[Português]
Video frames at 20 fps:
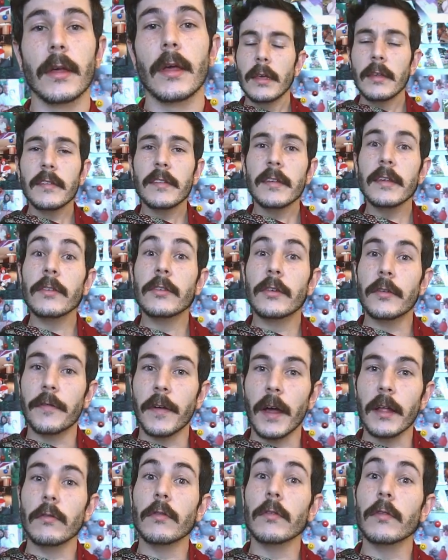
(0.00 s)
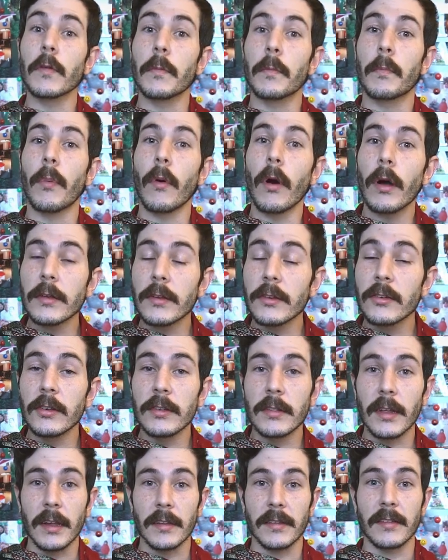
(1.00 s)
E sim, de fato, isso pode te
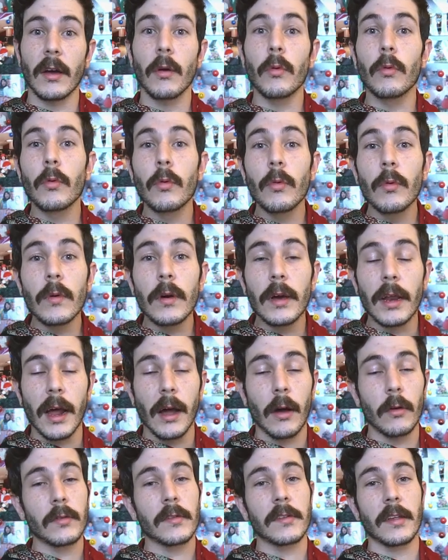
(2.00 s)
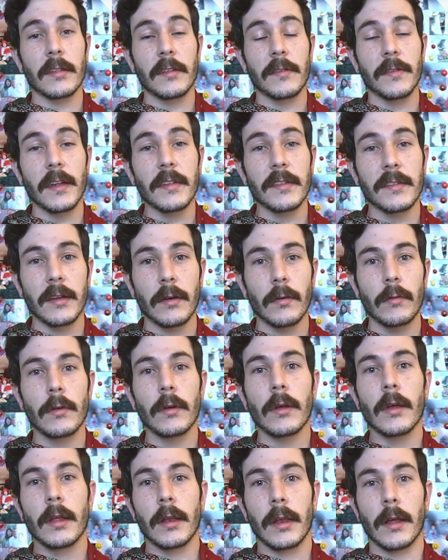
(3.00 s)
trazer algum grau de satisfação.
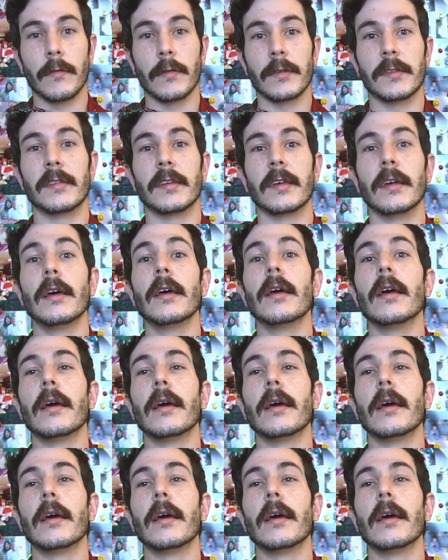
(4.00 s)
Né? Você